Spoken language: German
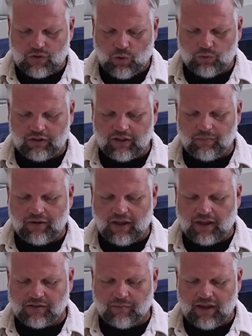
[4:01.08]
Unter dem
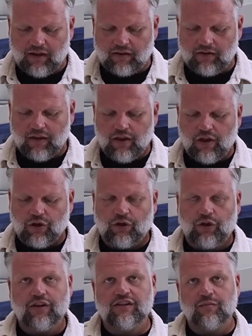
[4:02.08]
Bereich mehr
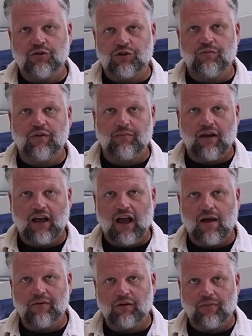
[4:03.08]
können Sie bestimmte
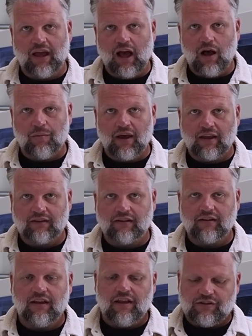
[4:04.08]
Parameter
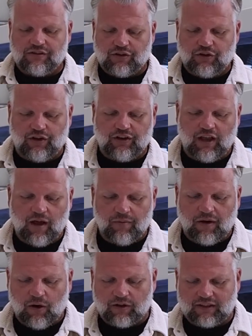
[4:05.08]
bearbeiten. Sie können
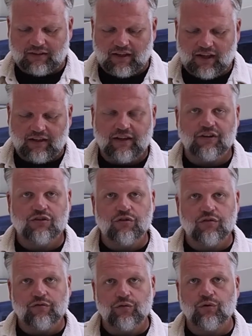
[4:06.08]
aber auch Dateien
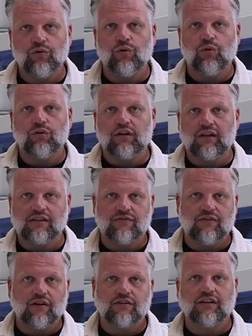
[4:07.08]
hinzufügen oder das
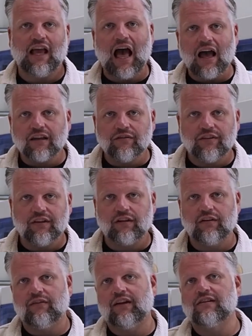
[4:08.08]
Werkzeug
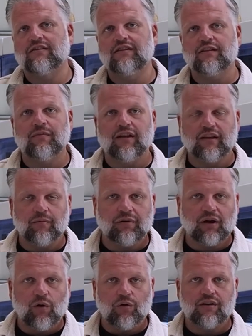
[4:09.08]
archivieren, wenn es nicht mehr in
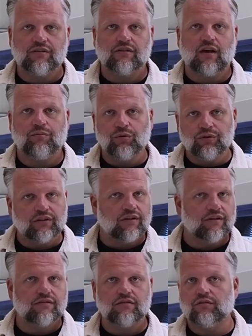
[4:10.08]
Gebrauch ist, kaputt
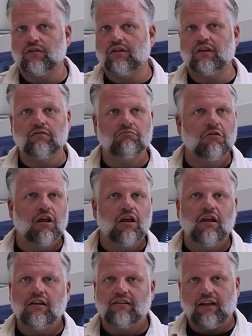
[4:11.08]
ist oder ihren,
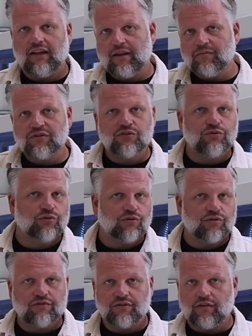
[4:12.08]
der
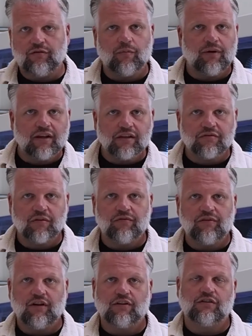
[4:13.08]
Lebenszyklus äh, vorbei ist vom
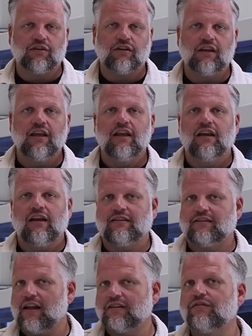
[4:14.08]
Werkzeug. Es
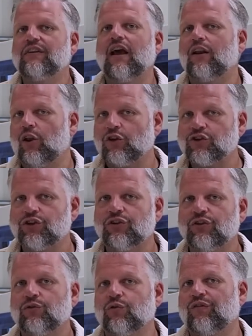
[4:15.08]
ist also wie ein
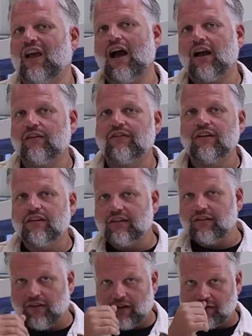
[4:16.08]
Löschen, nur wir archivieren
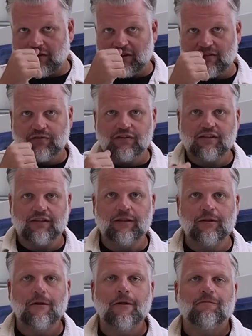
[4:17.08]
die Werkzeuge für Sie,
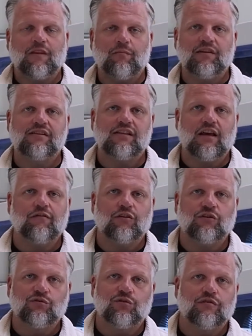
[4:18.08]
damit Sie
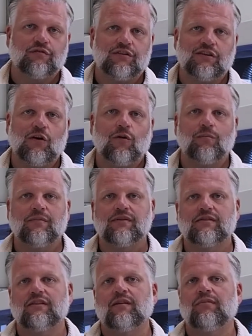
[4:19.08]
einfach zukünftig auch ein
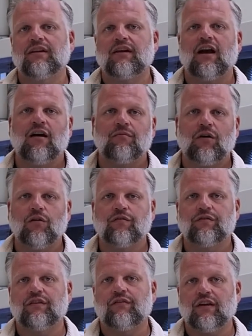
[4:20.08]
bisschen den Blick haben auf
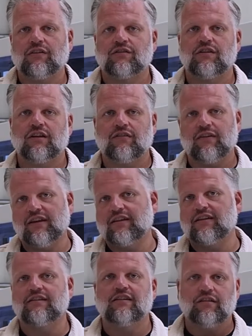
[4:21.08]
die Werkzeuge,
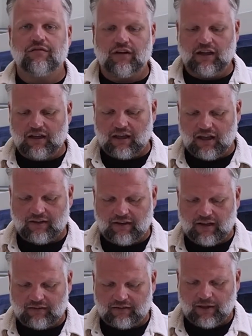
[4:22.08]
welche Sie in der Vergangenheit
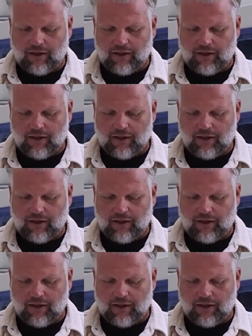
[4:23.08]
hatten.